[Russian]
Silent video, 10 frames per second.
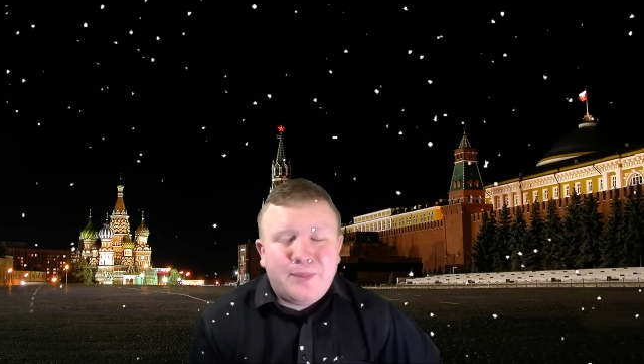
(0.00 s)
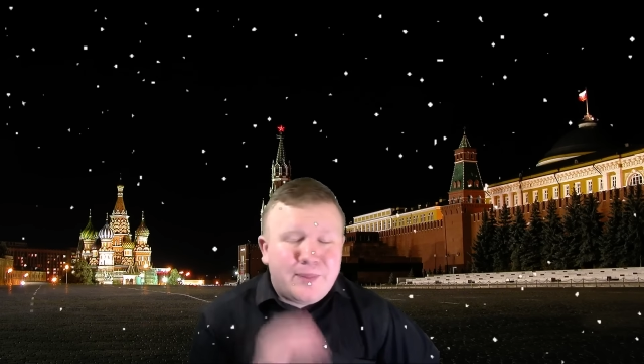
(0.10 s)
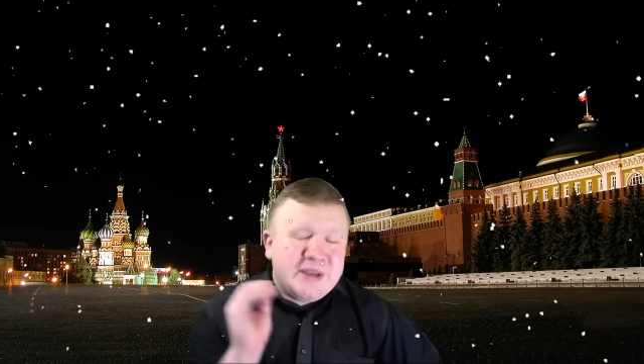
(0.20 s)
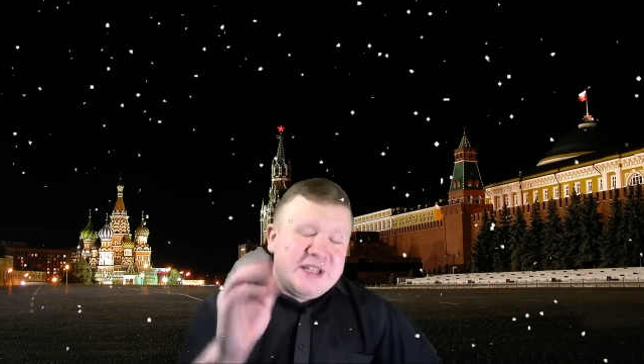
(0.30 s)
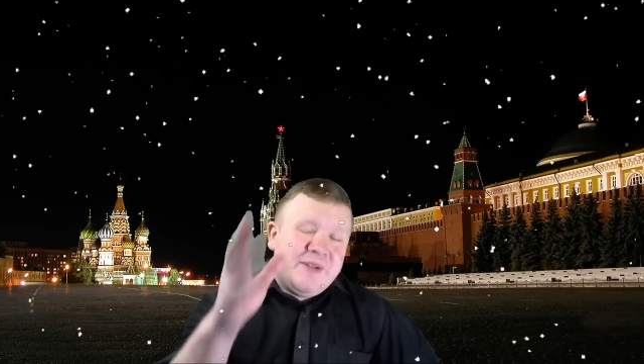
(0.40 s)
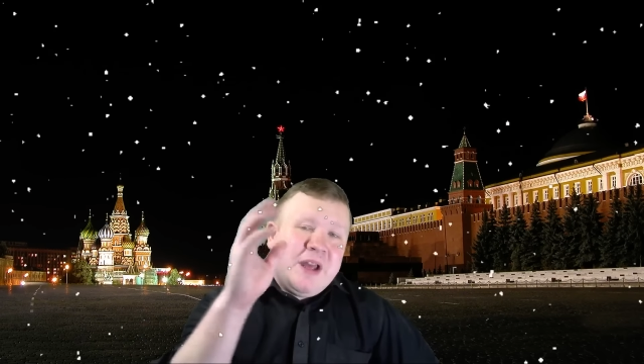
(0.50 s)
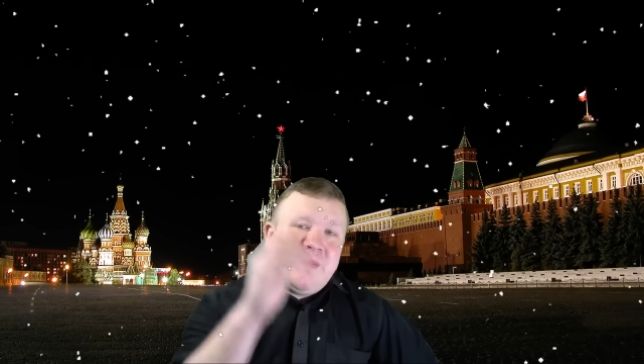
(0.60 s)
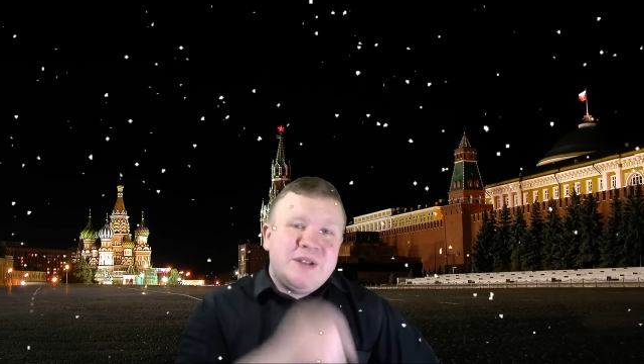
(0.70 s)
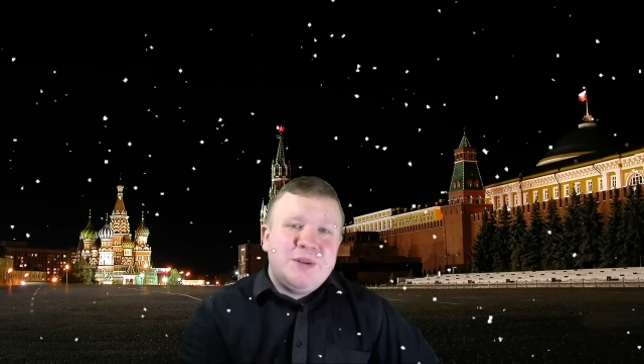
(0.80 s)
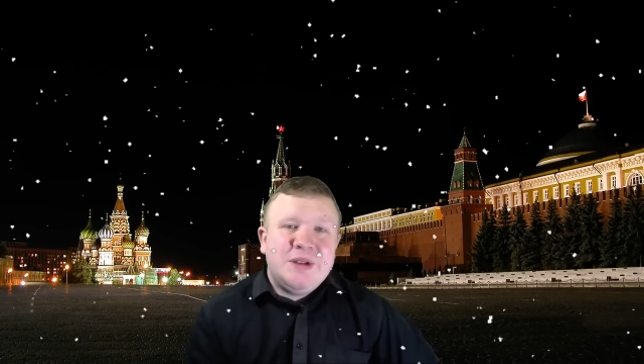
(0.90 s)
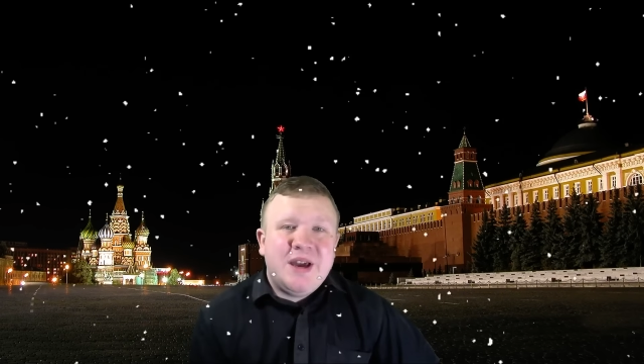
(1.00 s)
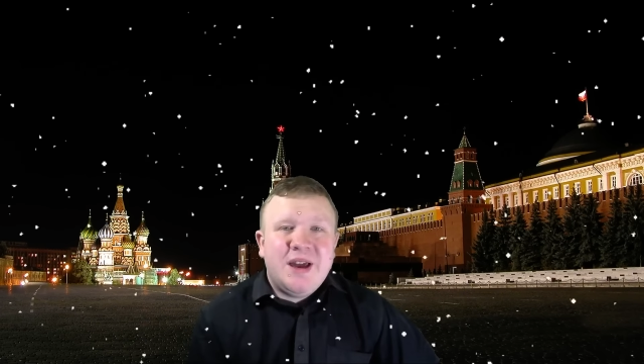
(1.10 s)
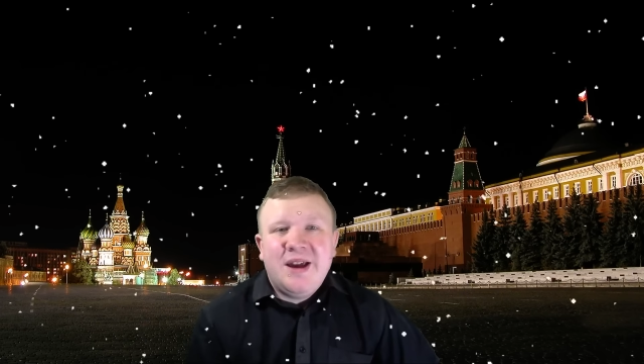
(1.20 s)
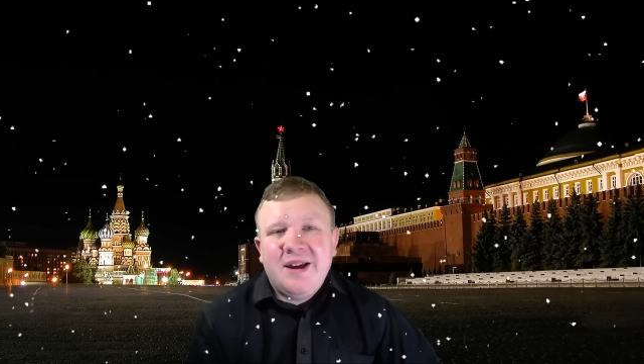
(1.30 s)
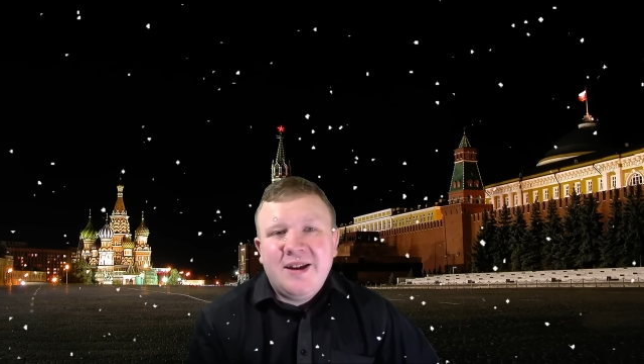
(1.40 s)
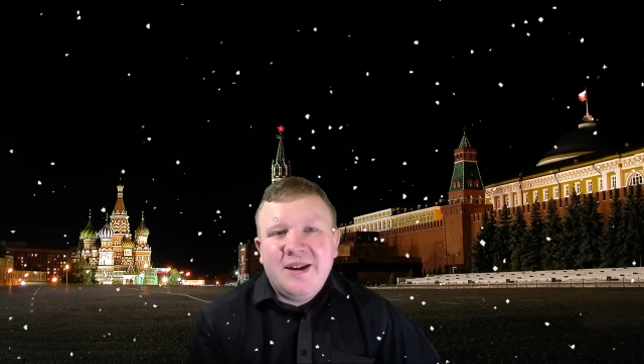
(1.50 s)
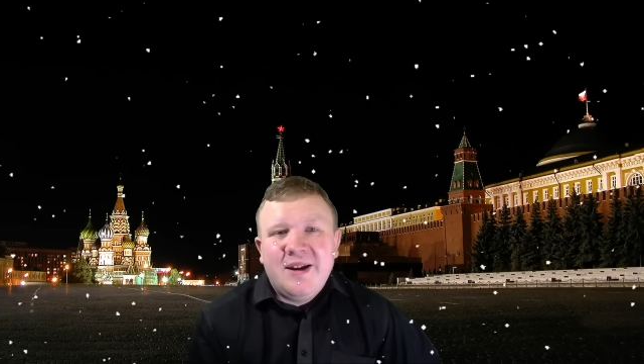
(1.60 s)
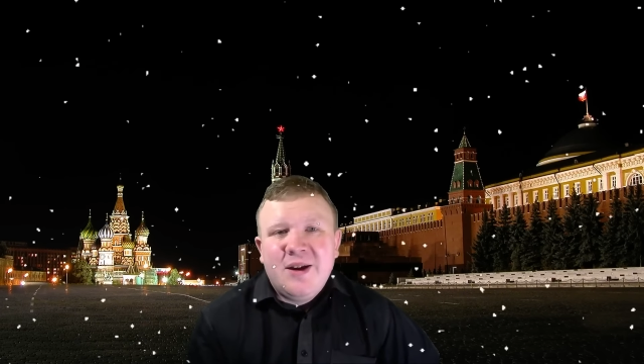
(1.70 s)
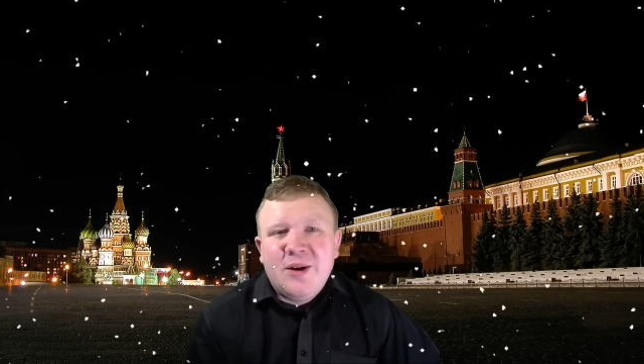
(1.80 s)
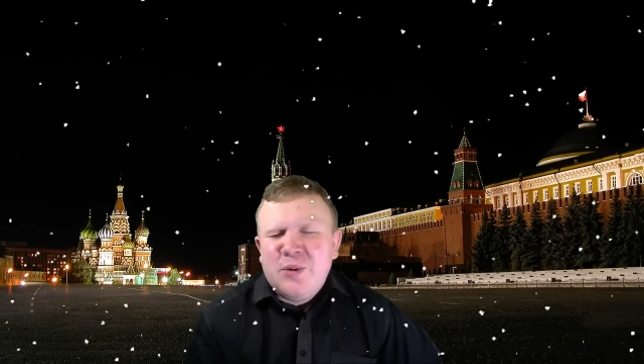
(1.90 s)
Поздравляю вас, друзья!
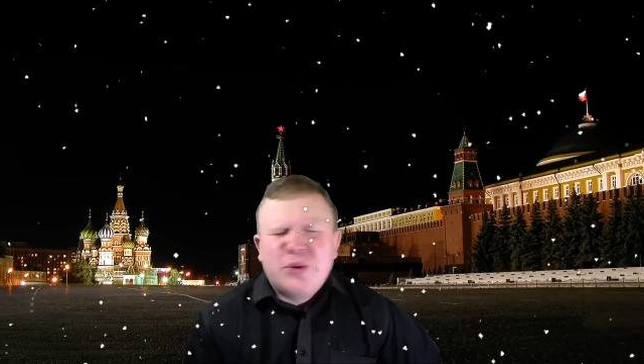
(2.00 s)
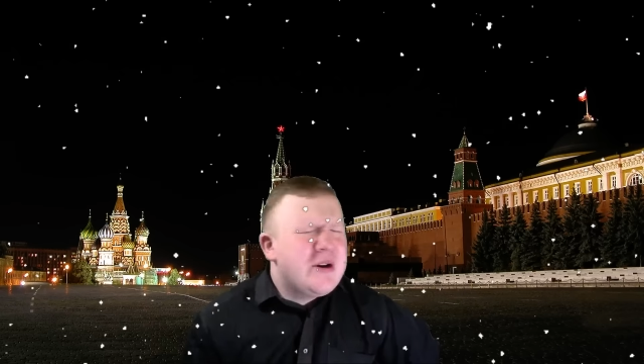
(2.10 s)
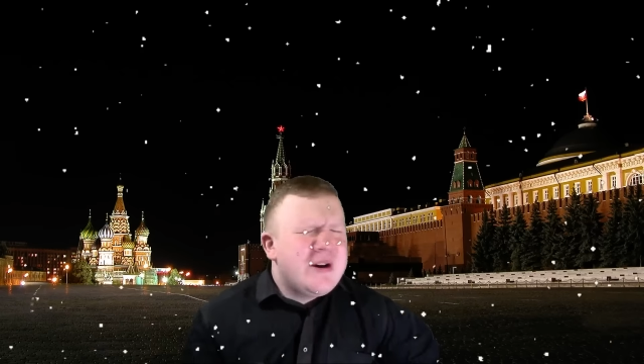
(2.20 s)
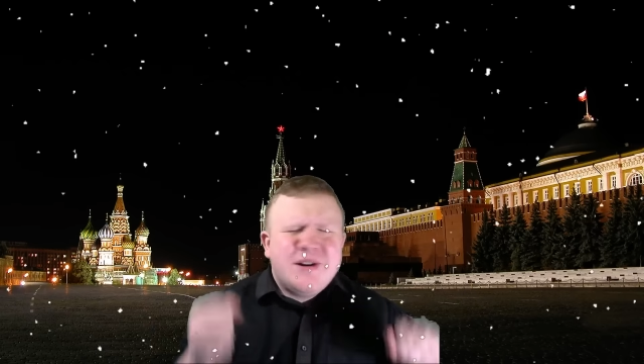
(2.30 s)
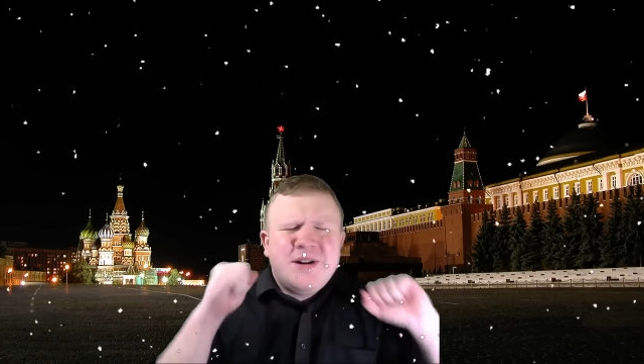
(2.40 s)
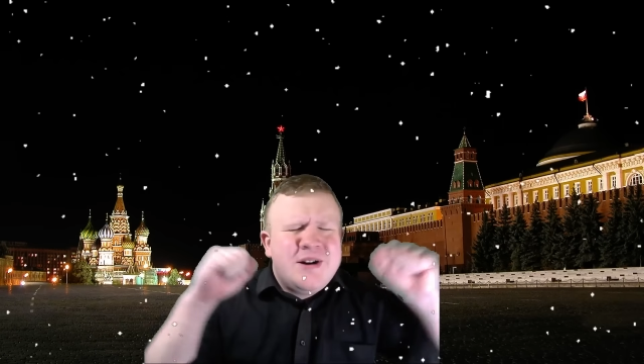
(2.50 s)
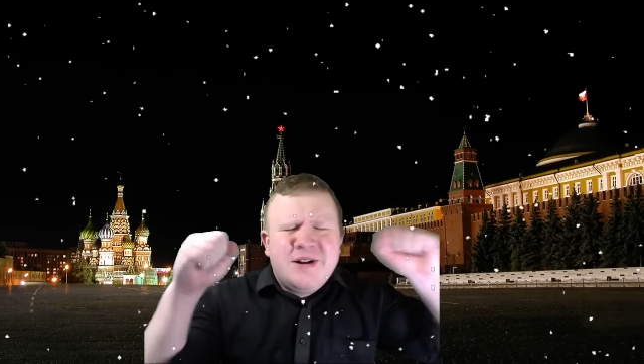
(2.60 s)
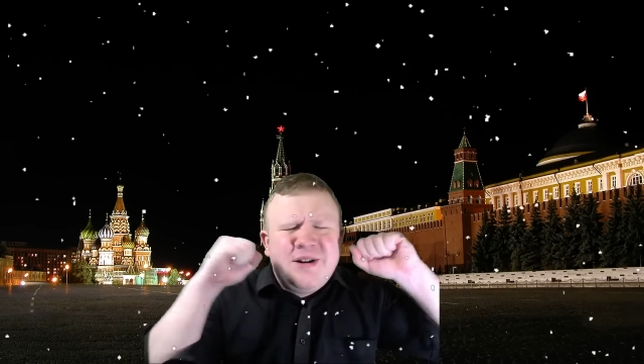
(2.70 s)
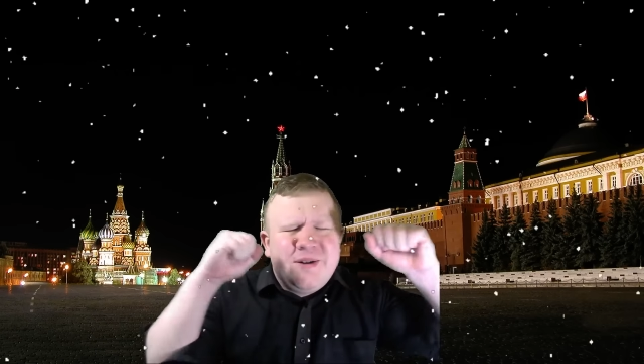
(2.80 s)
Ура!